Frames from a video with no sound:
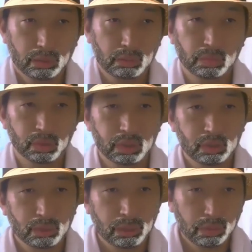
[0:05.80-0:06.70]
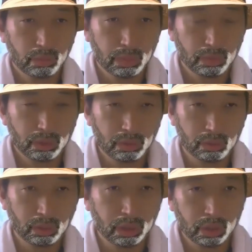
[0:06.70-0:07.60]
こんにちは、こんばんは、お
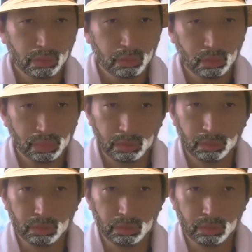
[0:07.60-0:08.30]
はようございます。